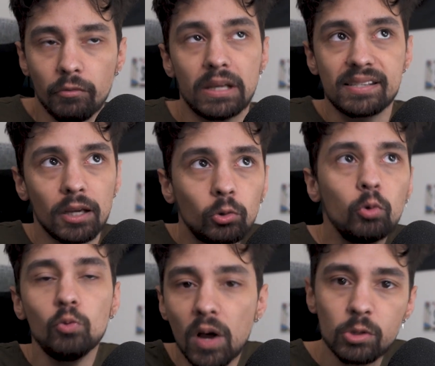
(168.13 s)
bah, si un
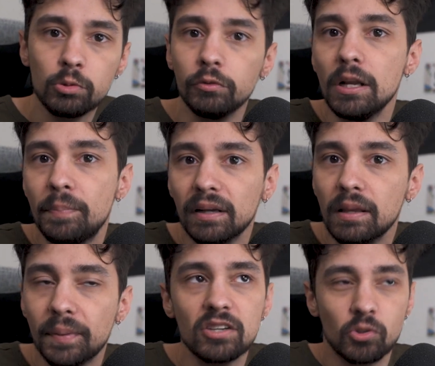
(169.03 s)
trou noir survolait le Parc
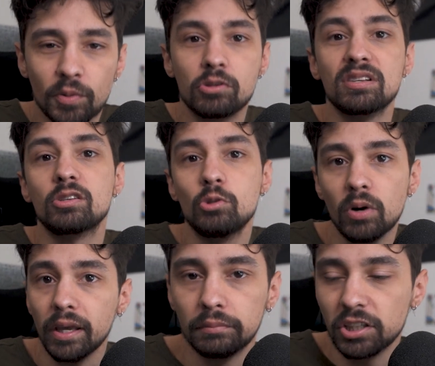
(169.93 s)
des Princes, je pense que ça se
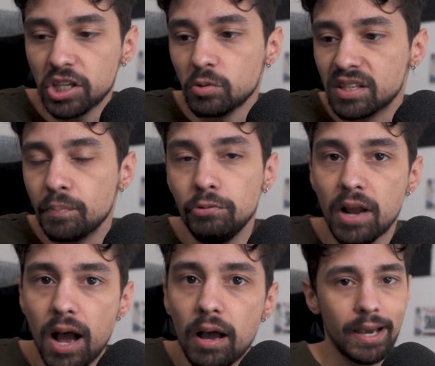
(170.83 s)
saurait. Déjà, on serait plus
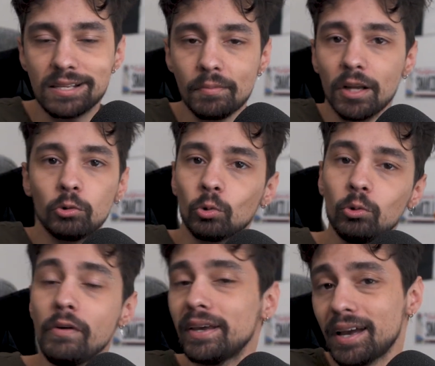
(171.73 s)
là, et à ce moment-là, tu te
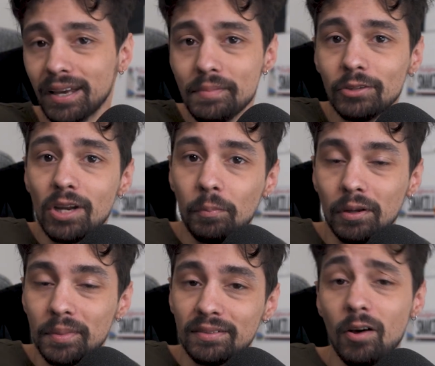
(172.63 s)
retrouves avec un remake de la
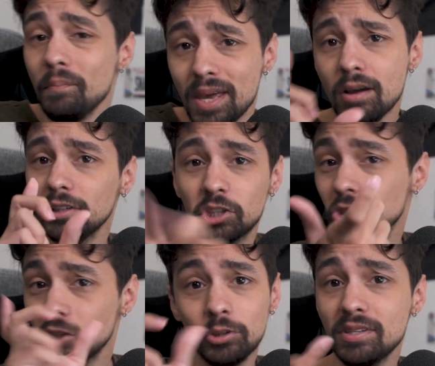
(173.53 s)
première mi-temps, mais en
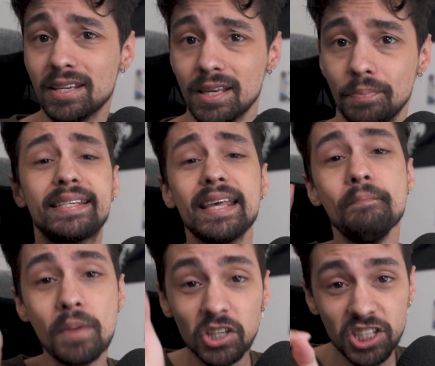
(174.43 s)
échangeant les deux équipes. C'est
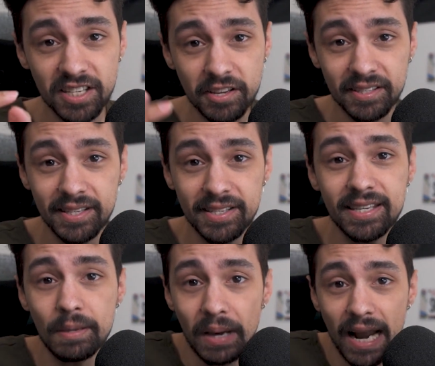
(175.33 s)
Manchester City
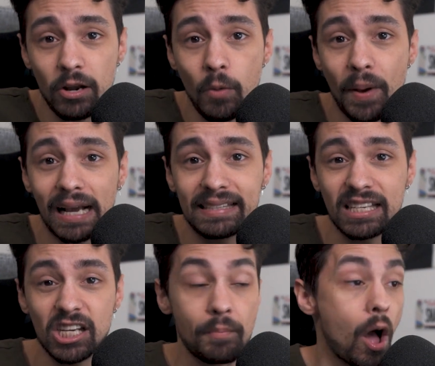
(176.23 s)
qui balade le Paris
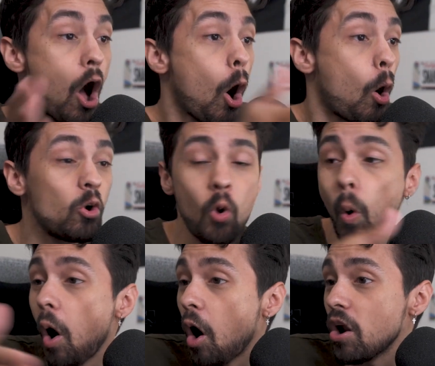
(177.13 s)
Saint-Germain en
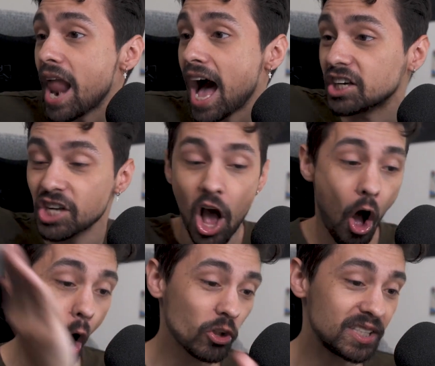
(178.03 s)
long, en large
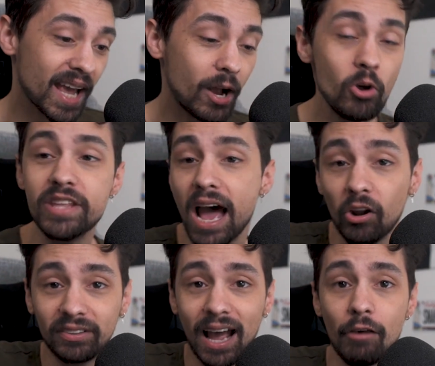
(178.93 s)
en diagonale,
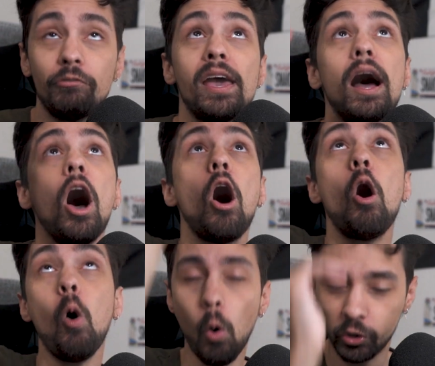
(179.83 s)
en travers,
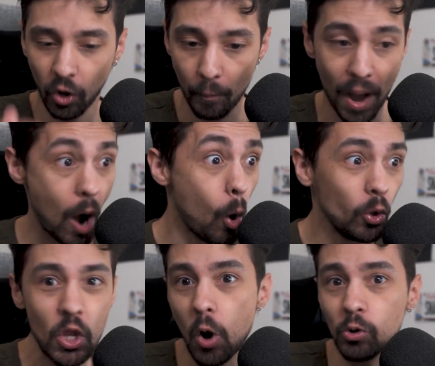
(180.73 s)
en haut, en bas,
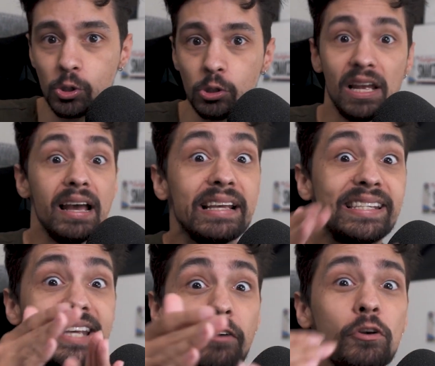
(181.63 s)
au nord, au sud.
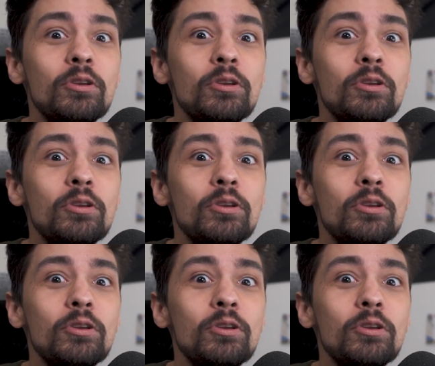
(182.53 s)
S'il y avait